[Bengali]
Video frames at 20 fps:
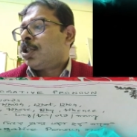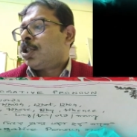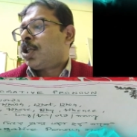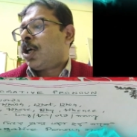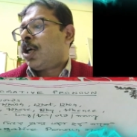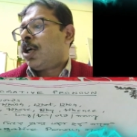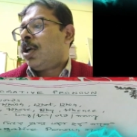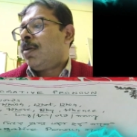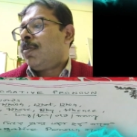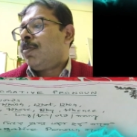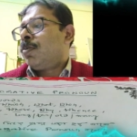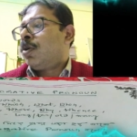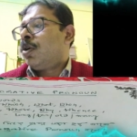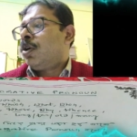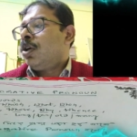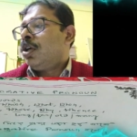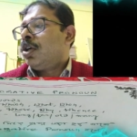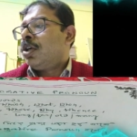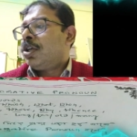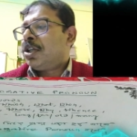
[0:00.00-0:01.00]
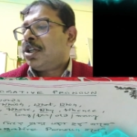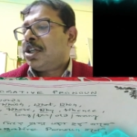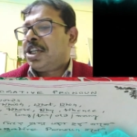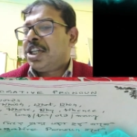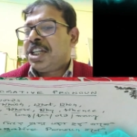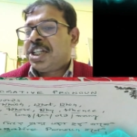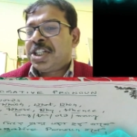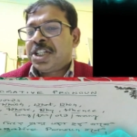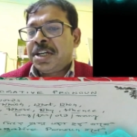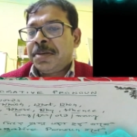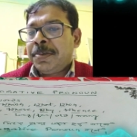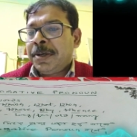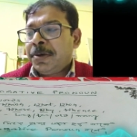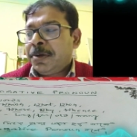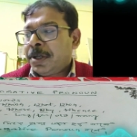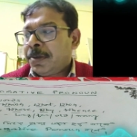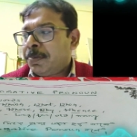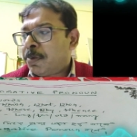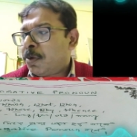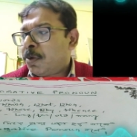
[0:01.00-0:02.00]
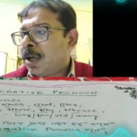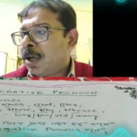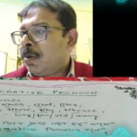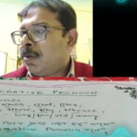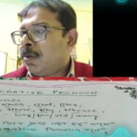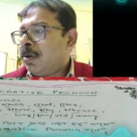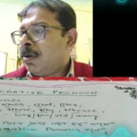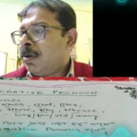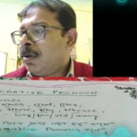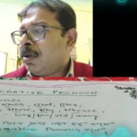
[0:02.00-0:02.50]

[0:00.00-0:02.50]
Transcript: ছ নম্বর ডিস্ট্রিবিউটিভ প্রোনাউন